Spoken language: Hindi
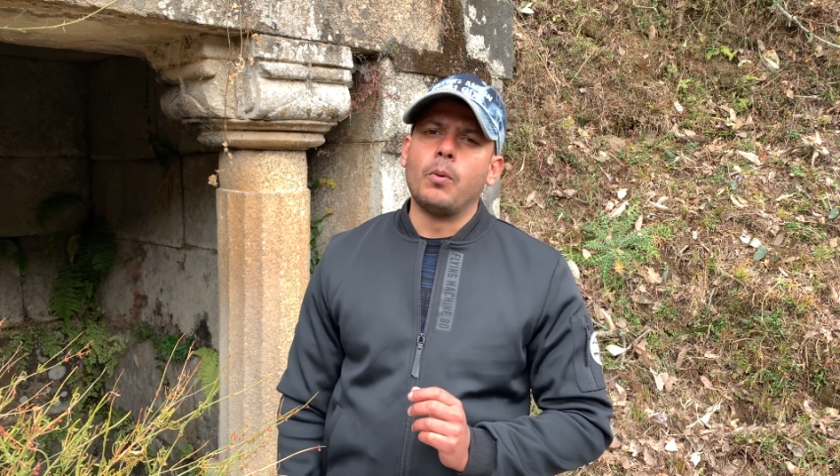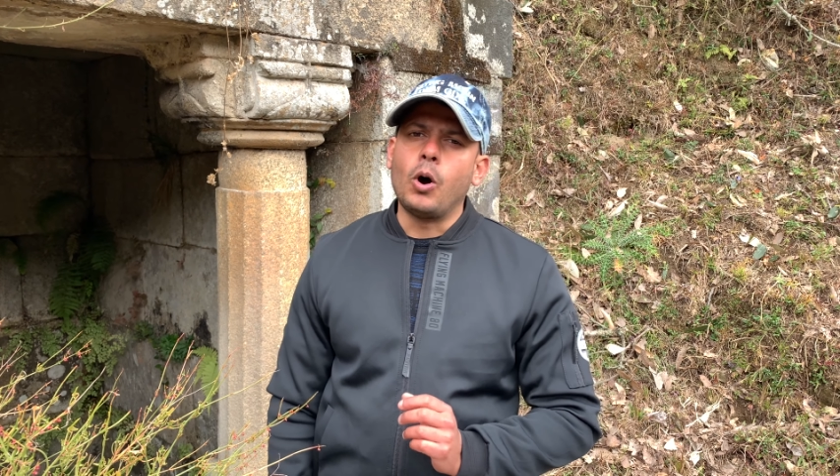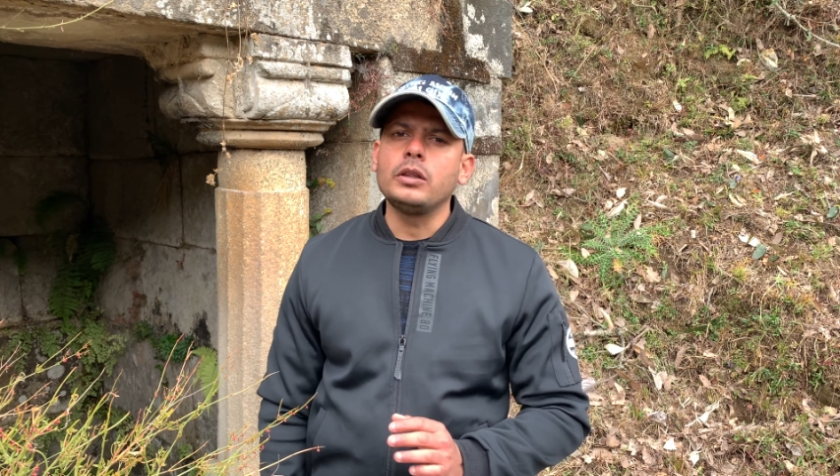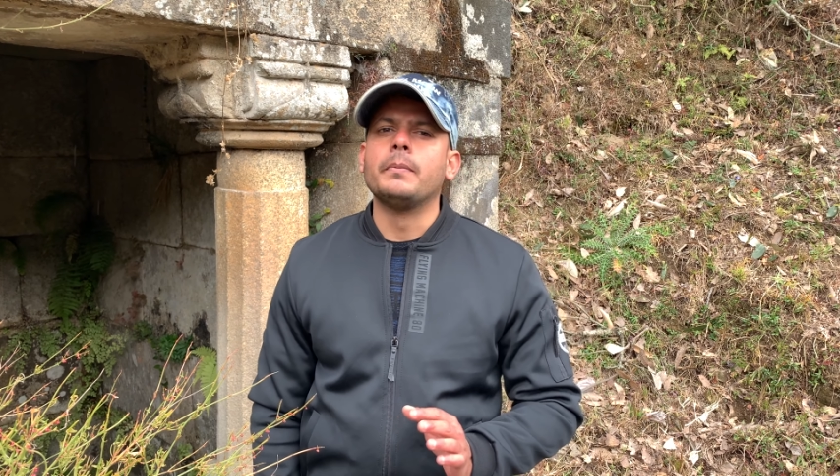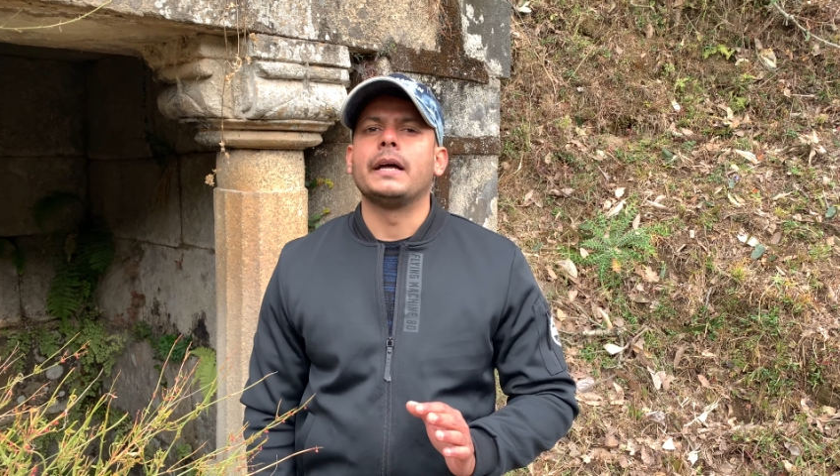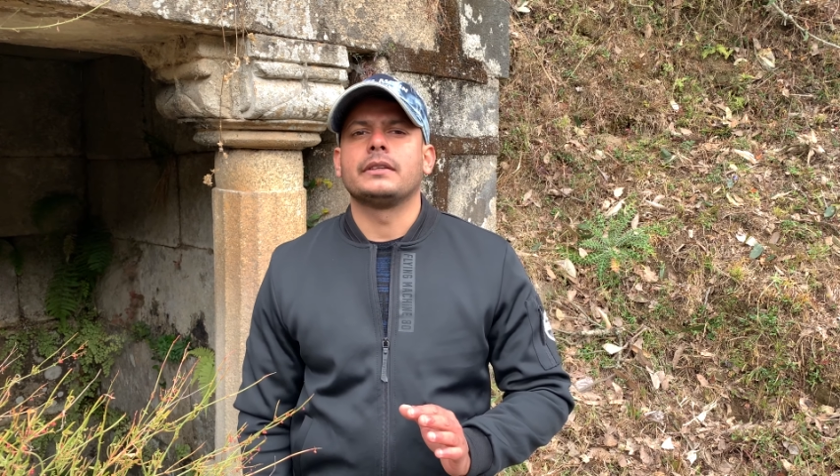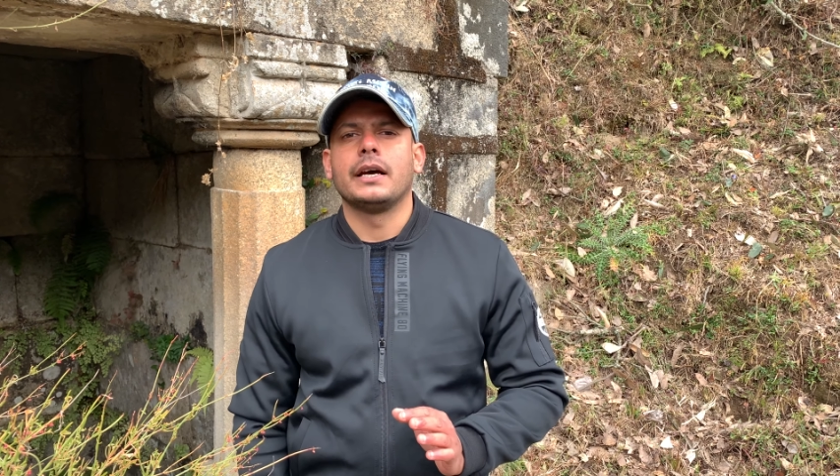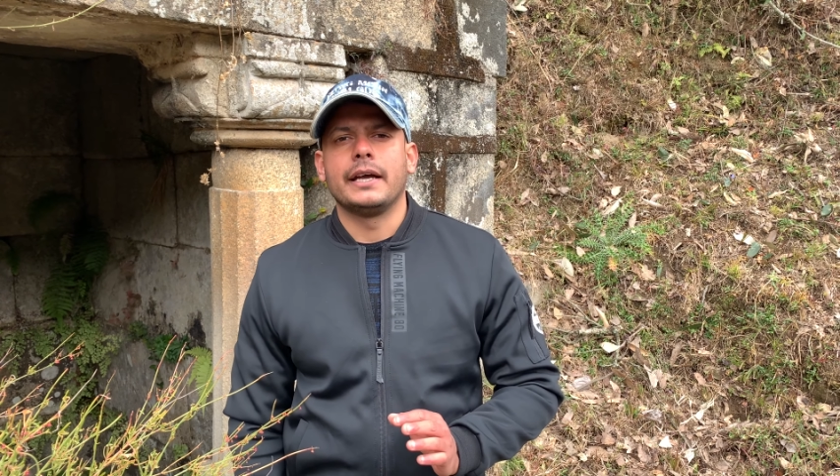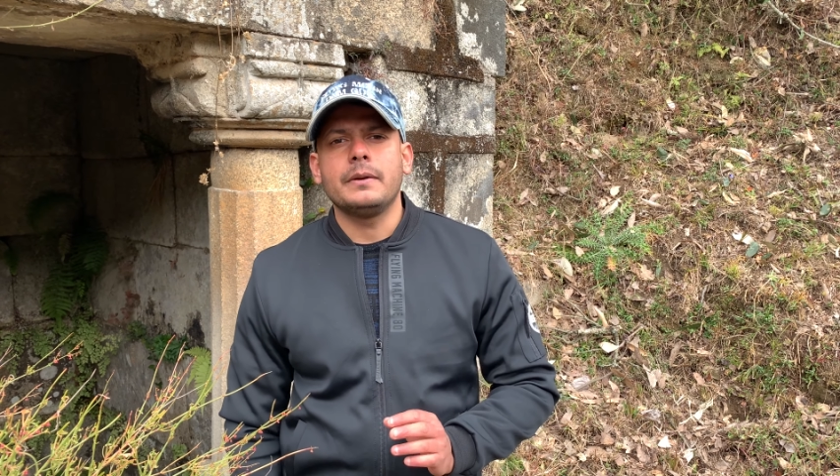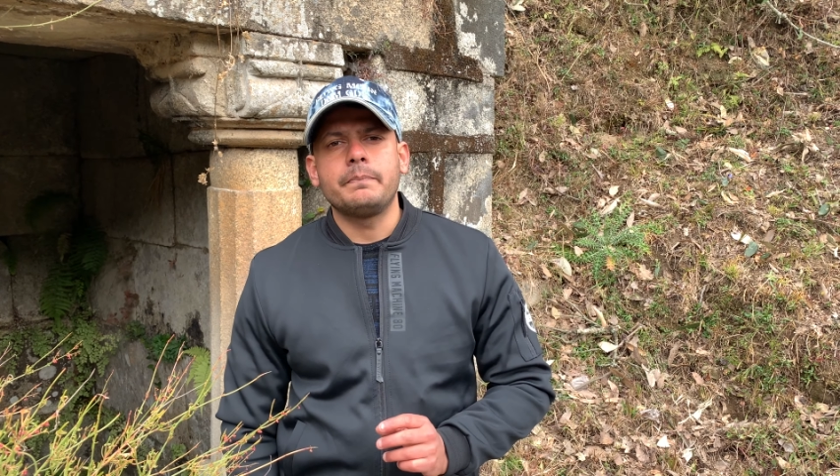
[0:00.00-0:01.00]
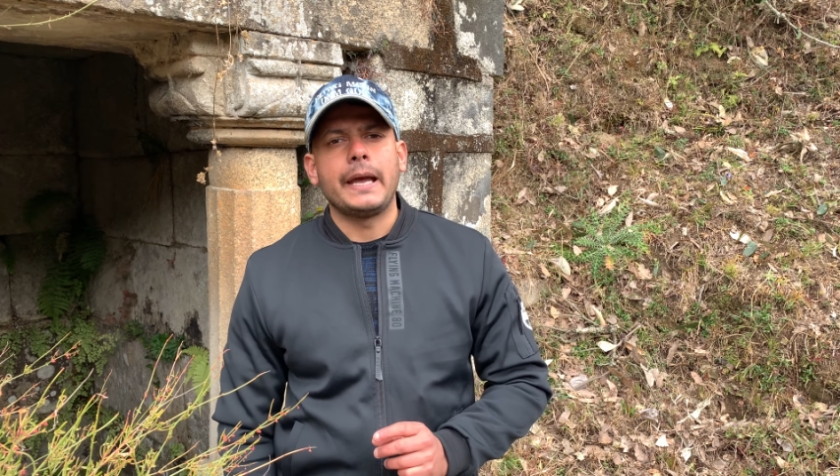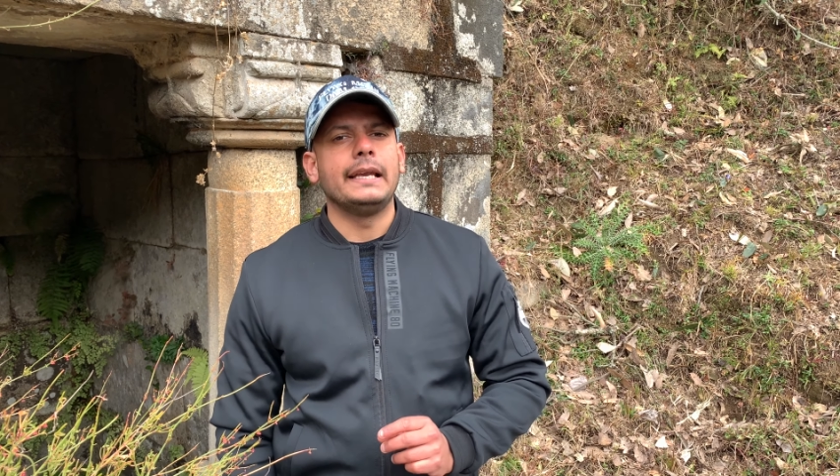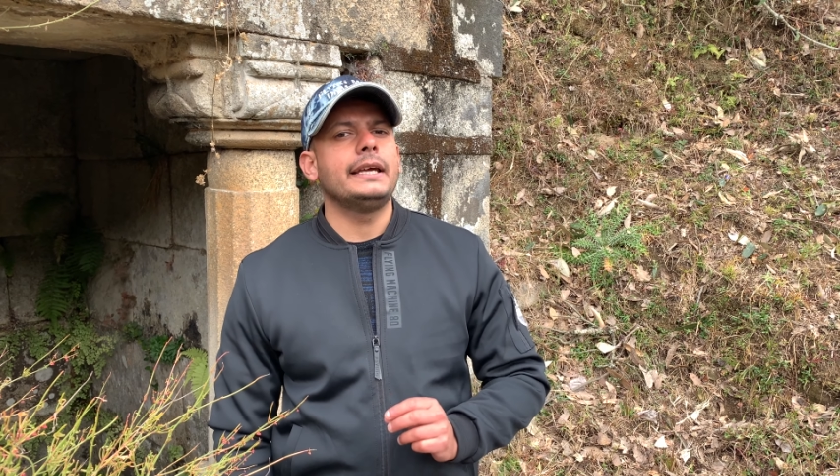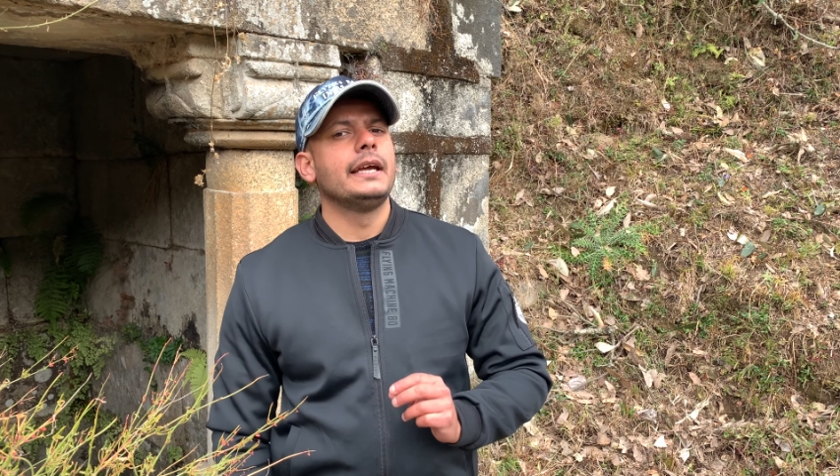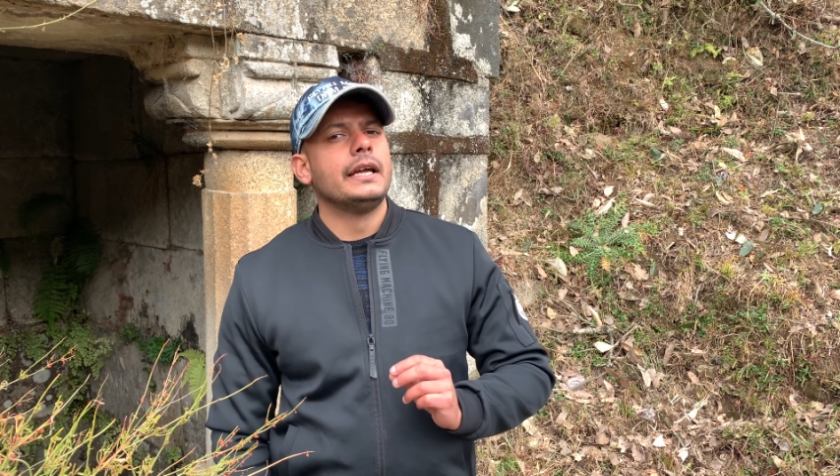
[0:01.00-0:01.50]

बहुत बात का है पहले